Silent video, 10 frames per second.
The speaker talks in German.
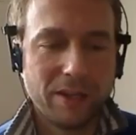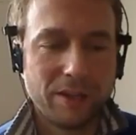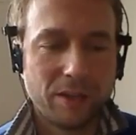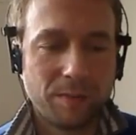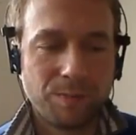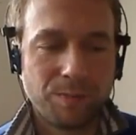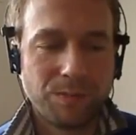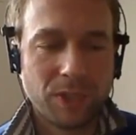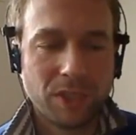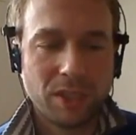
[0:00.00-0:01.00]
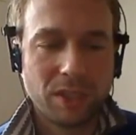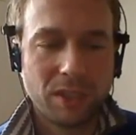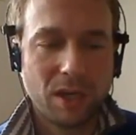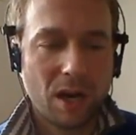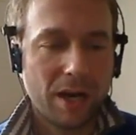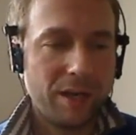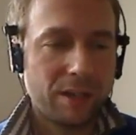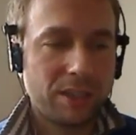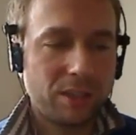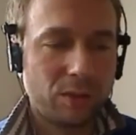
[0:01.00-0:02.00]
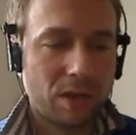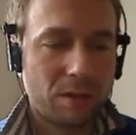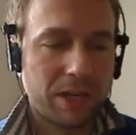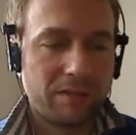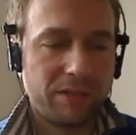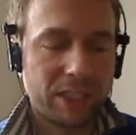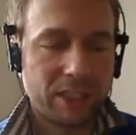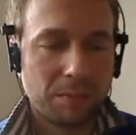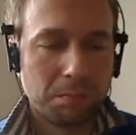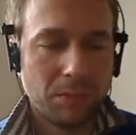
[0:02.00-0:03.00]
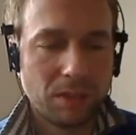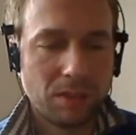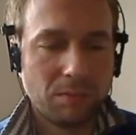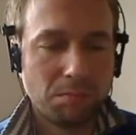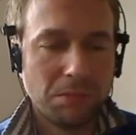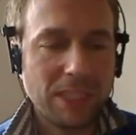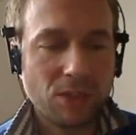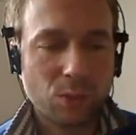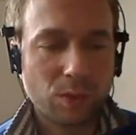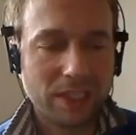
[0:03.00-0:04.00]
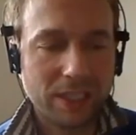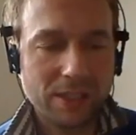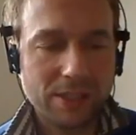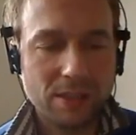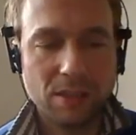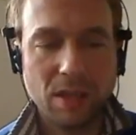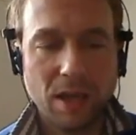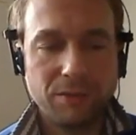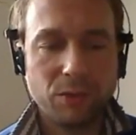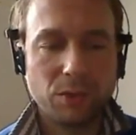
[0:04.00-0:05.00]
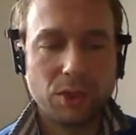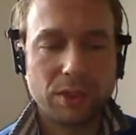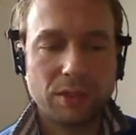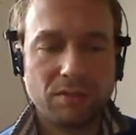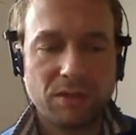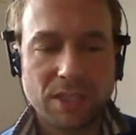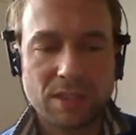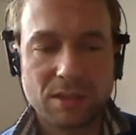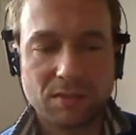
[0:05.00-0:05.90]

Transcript: Ähm, eine Richtung dabei wäre eben mitzulesen, in Anführungsstrichen, was,